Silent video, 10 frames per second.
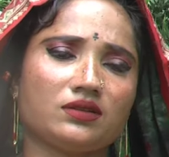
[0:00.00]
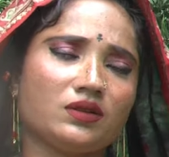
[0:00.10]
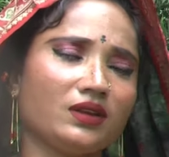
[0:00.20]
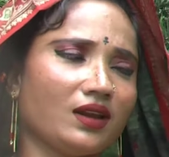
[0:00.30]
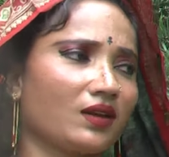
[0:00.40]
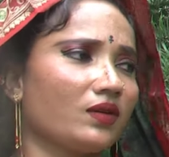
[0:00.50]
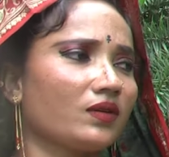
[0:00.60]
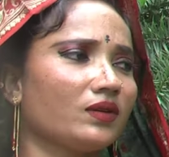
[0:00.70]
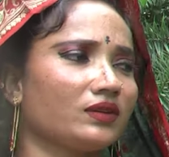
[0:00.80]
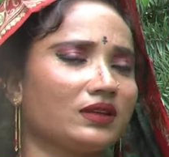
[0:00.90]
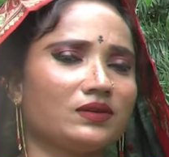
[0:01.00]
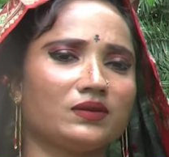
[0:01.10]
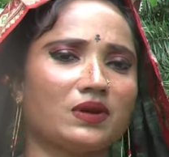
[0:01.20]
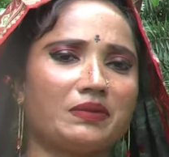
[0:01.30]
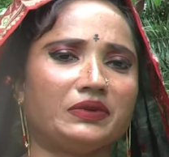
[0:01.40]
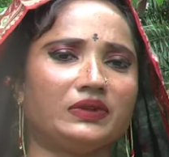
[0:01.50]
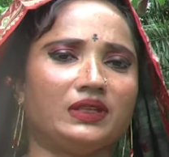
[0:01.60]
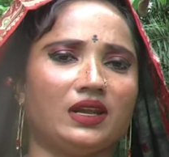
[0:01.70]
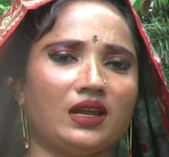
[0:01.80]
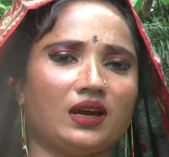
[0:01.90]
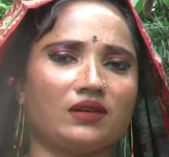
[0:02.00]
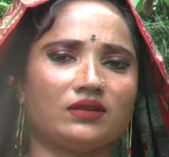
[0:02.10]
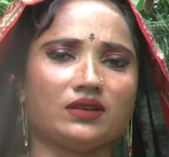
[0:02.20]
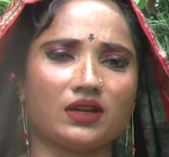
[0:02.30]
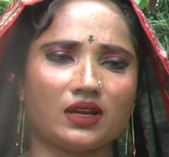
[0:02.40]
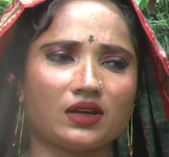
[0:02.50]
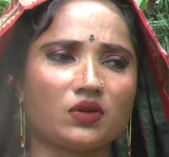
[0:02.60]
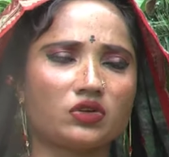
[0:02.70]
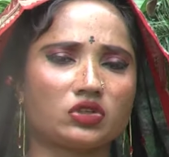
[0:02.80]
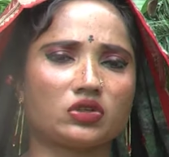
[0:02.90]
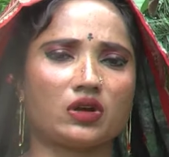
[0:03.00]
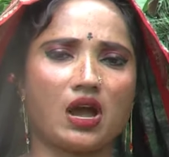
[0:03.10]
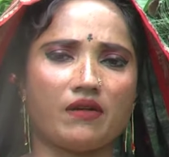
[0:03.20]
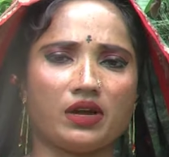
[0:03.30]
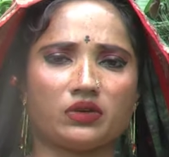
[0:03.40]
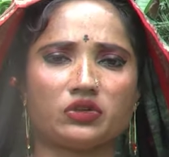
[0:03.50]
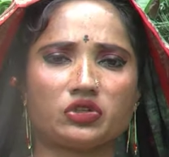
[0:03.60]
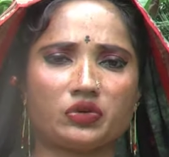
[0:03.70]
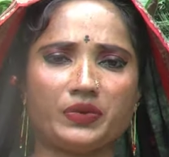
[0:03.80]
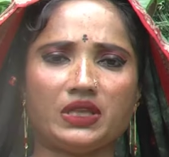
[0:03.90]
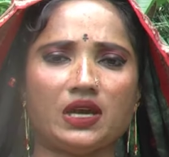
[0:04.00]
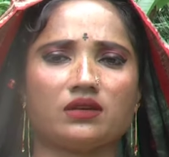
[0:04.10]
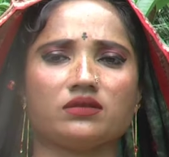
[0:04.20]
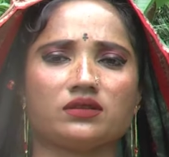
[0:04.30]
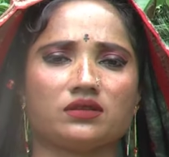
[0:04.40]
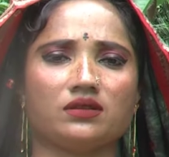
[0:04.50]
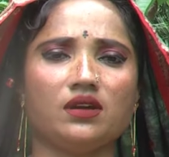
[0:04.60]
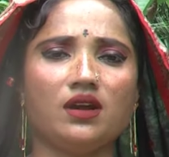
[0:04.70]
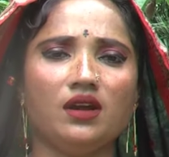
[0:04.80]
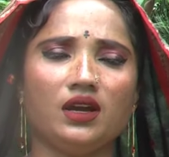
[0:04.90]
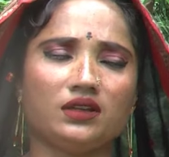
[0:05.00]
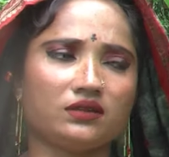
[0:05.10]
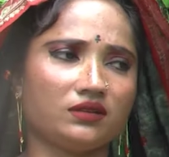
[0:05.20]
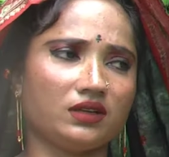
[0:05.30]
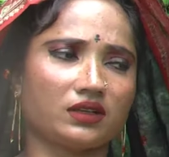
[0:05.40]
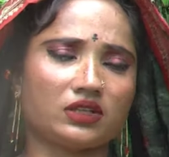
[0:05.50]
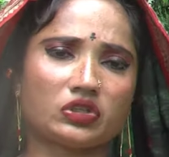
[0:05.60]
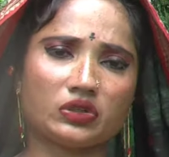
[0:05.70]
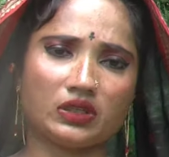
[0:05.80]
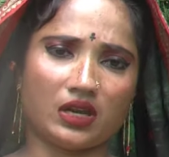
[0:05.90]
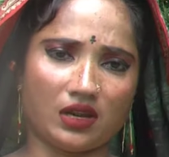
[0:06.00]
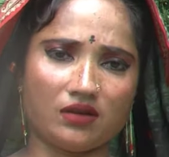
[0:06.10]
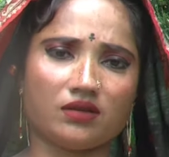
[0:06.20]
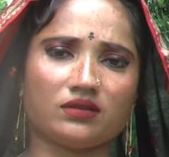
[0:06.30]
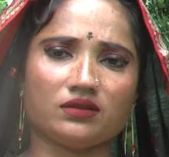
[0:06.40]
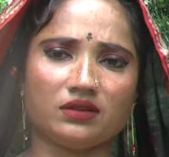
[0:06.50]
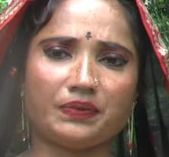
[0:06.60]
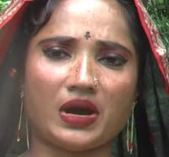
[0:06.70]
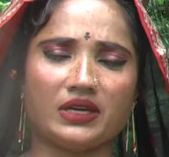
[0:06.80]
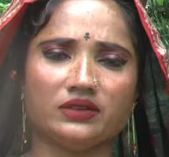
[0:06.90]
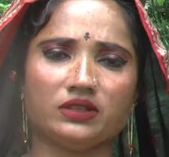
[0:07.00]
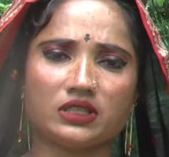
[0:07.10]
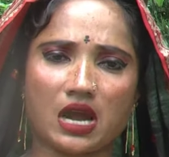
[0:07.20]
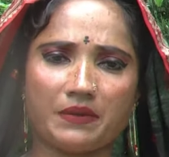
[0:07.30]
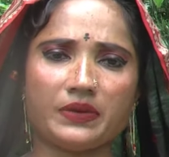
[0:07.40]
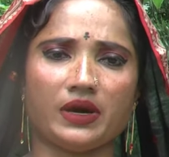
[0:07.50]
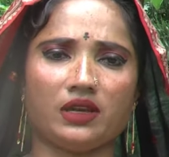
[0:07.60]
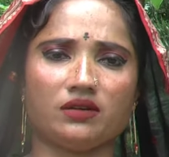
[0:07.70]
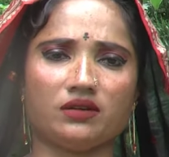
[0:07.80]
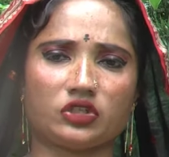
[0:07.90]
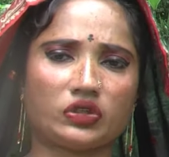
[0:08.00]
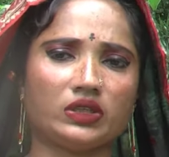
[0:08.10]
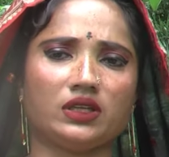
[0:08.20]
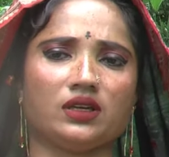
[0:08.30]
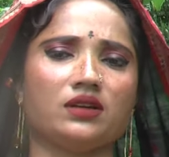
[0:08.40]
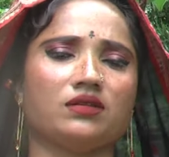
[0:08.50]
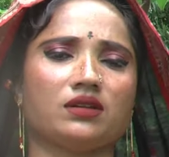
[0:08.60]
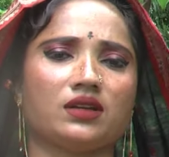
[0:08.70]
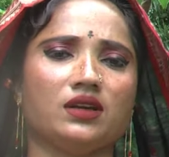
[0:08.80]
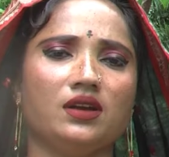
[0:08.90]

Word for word: সতীনের ঘর করতে কোনো আপত্তি নেই কারণ যেখানে কষ্ট খাওয়ায় কষ্ট পিতায় কষ্ট এর জন্য একটা সতীনালা আলা ঘরও যদি পাই যদি স্বামী ভালো হয় সতীনে কি করে